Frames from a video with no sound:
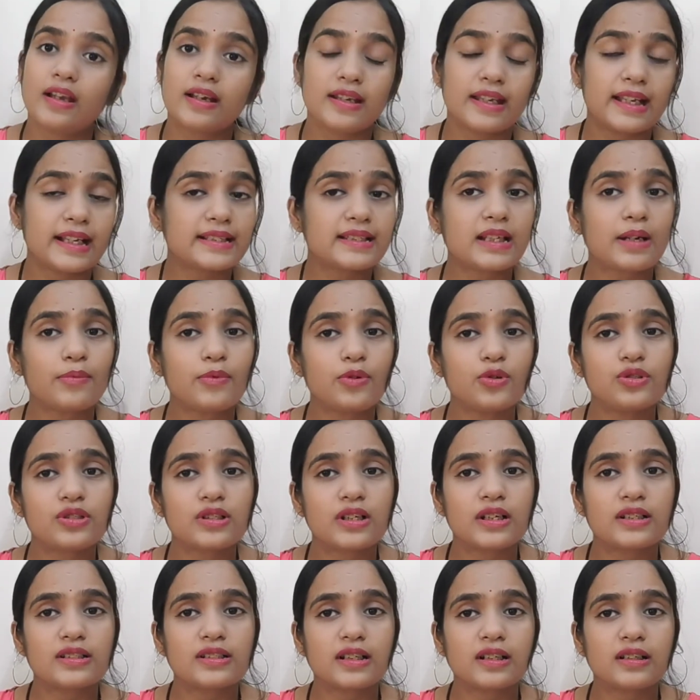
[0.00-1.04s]
नेक्स्ट आप
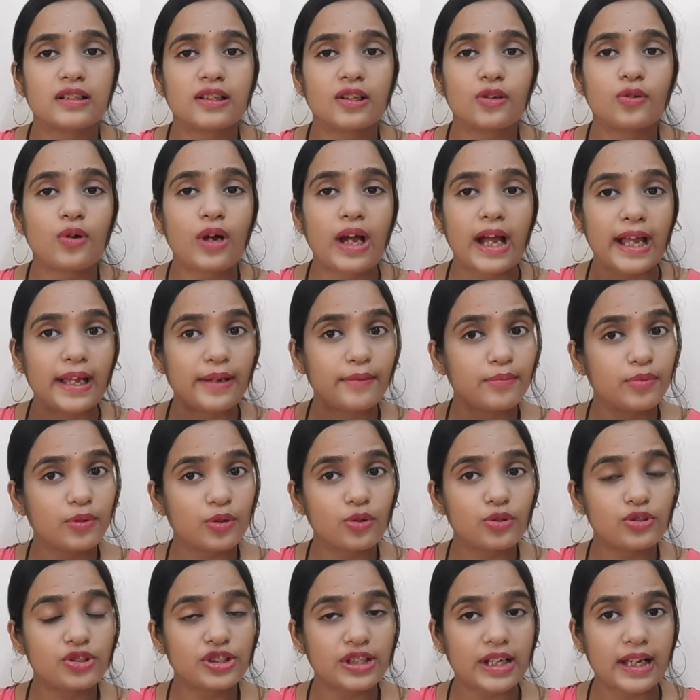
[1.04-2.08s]
यूज़ कर सकते हो
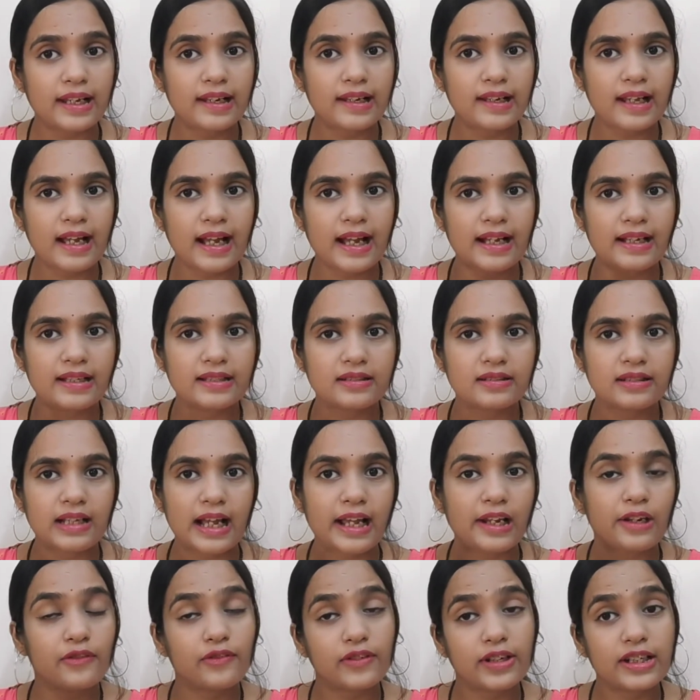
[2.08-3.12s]
आईब्रो जेल
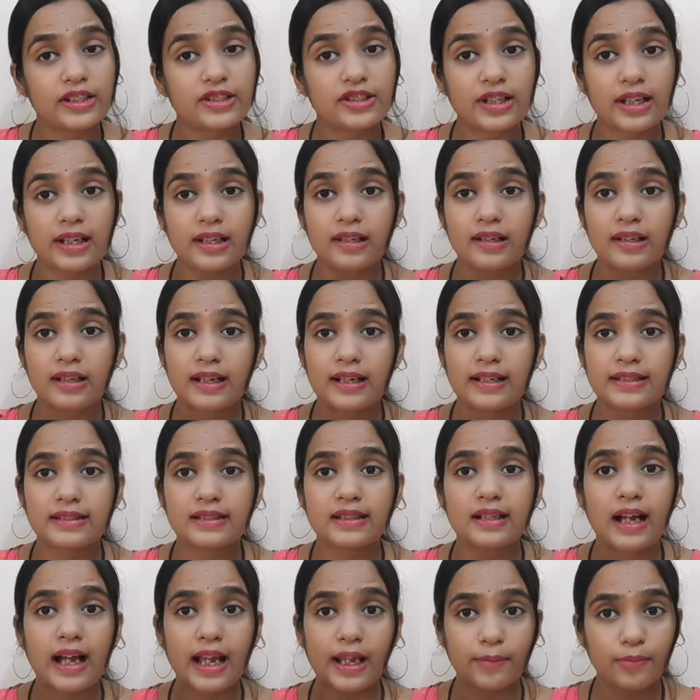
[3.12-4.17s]
एलोवेरा जेल
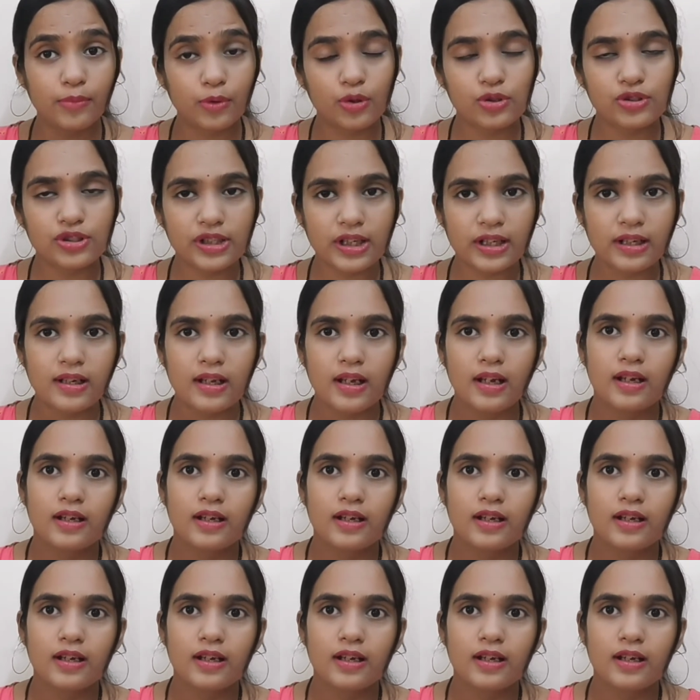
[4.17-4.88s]
एज अ आईब्रो जेल